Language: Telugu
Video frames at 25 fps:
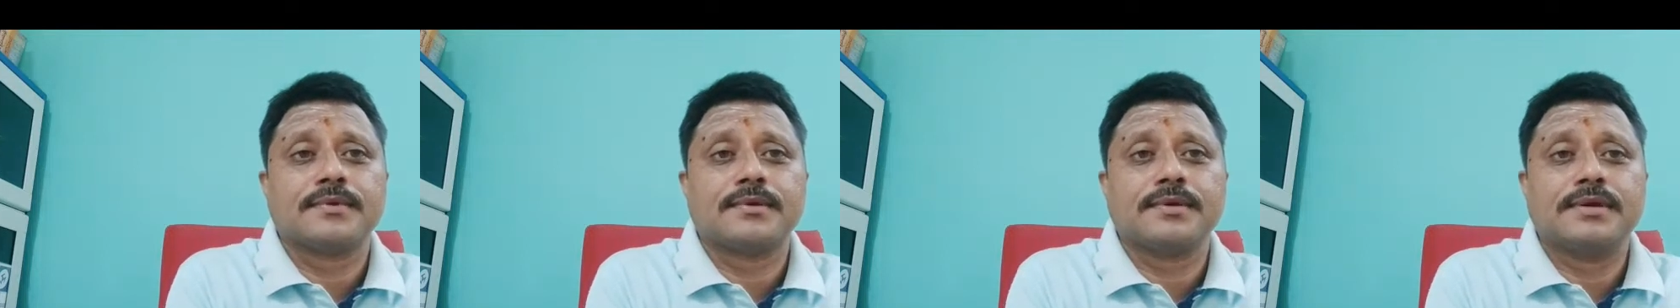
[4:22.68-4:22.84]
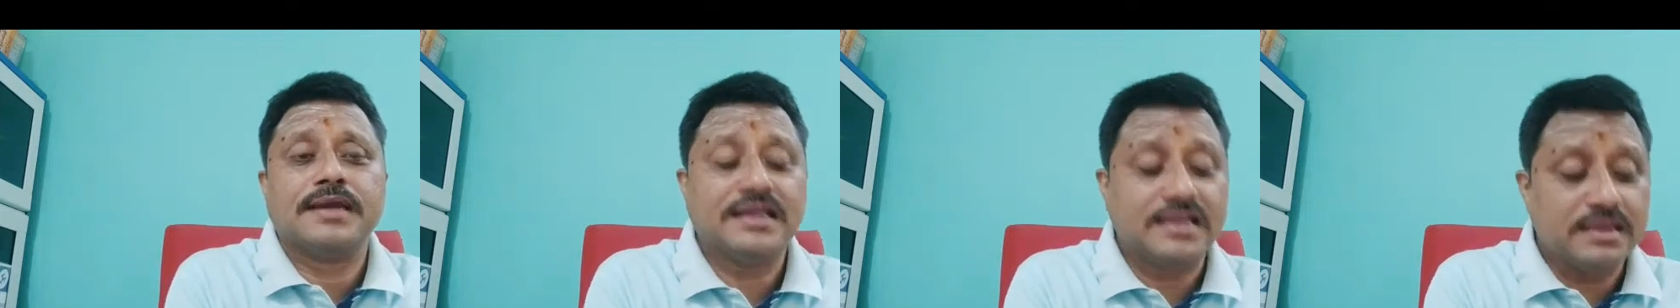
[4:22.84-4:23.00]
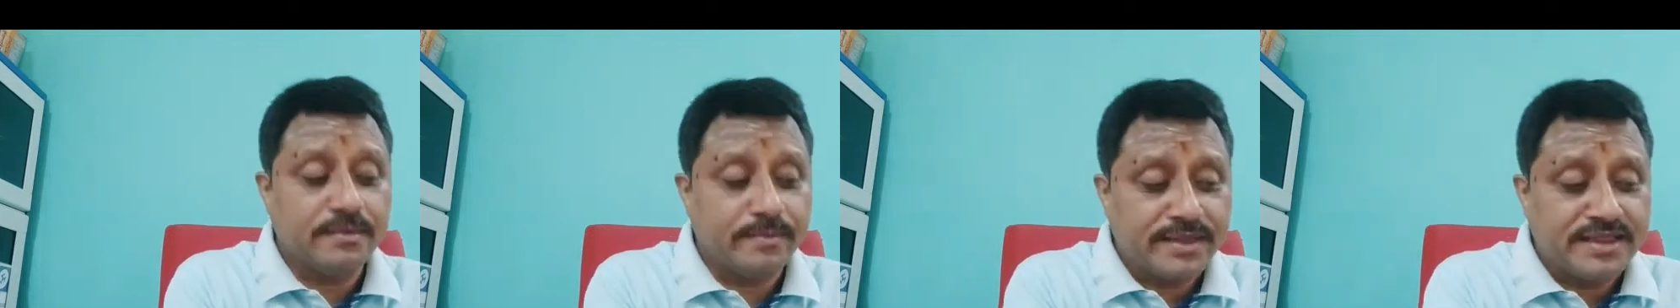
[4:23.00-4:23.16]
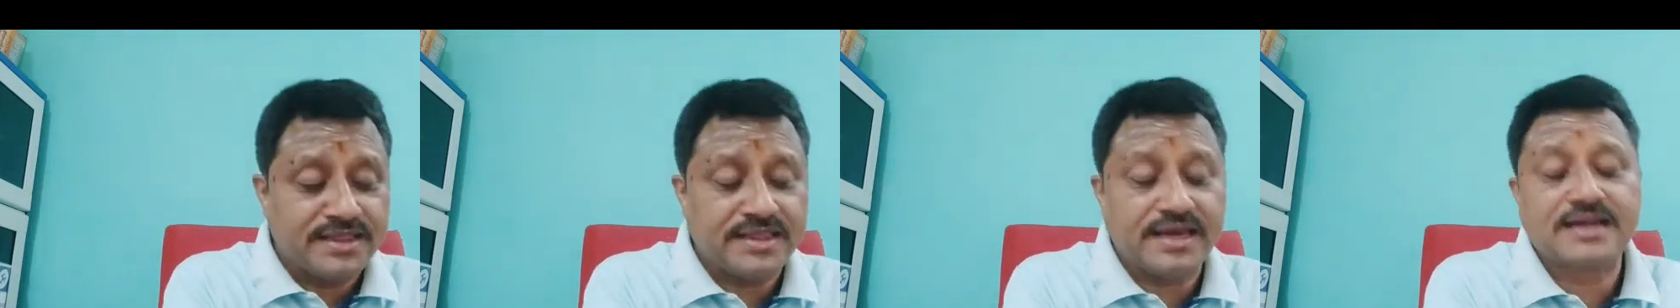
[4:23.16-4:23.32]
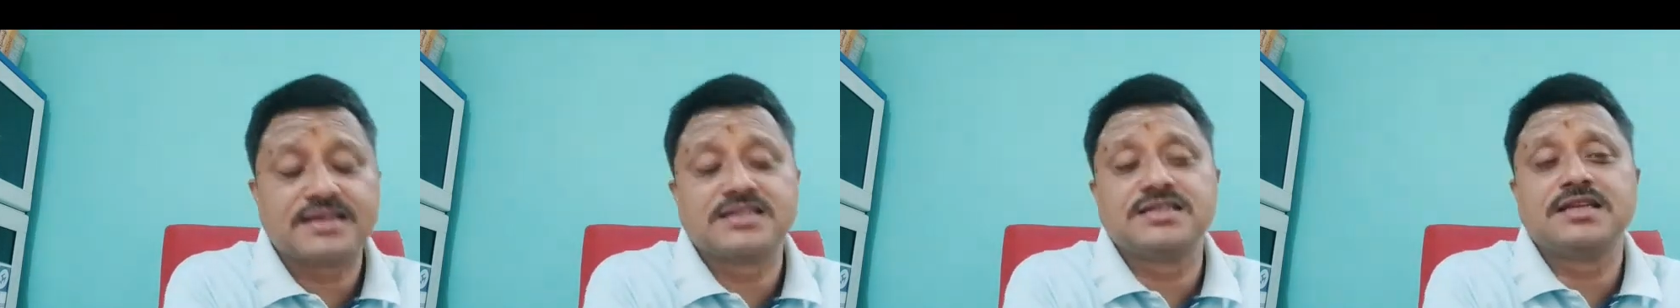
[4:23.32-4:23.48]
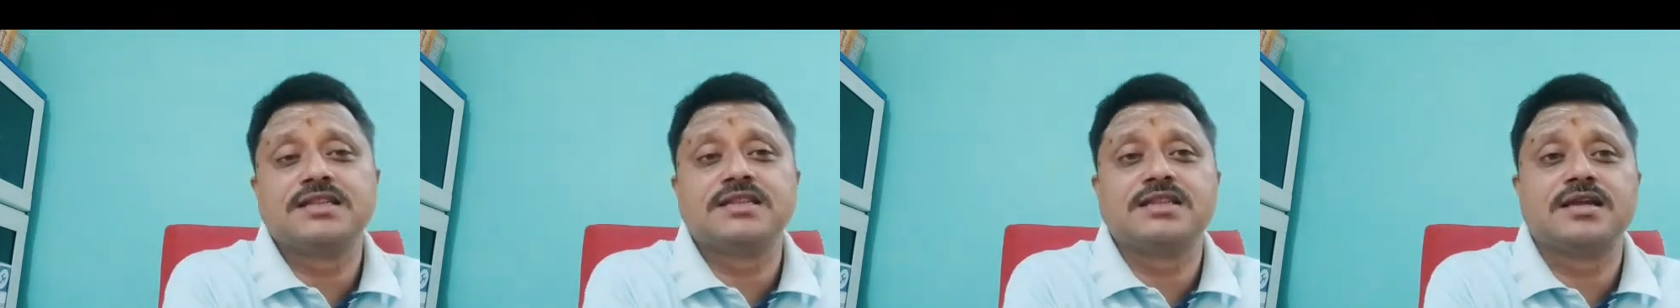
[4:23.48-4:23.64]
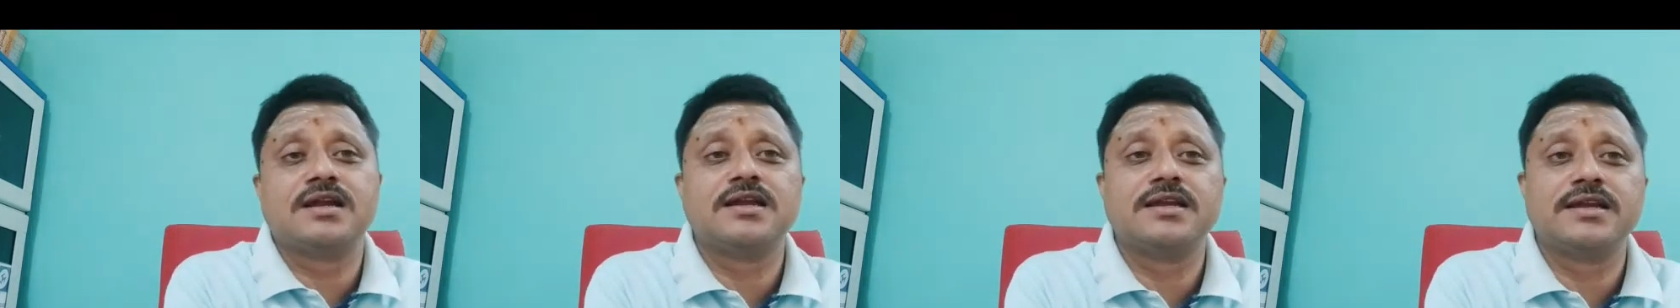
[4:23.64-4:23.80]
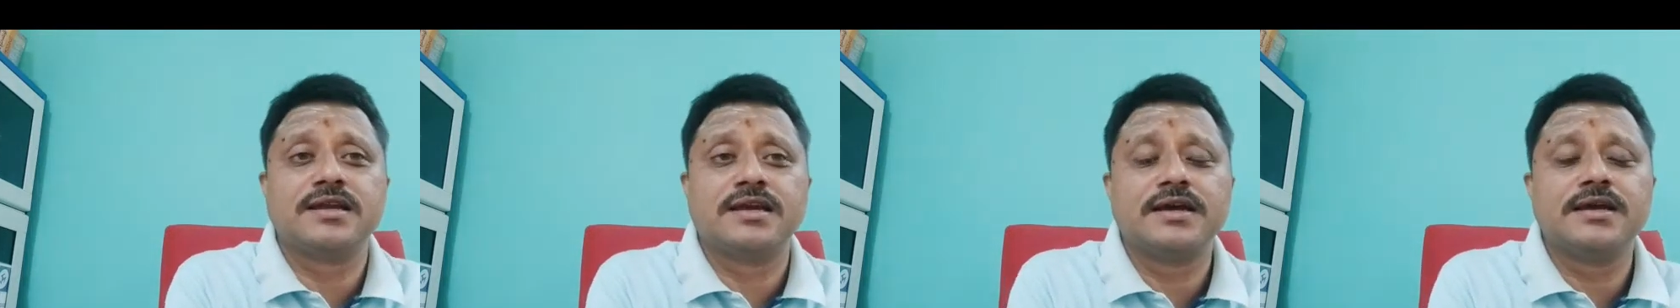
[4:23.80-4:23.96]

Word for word: లేదా మిత్రక్షేత్రాన్ని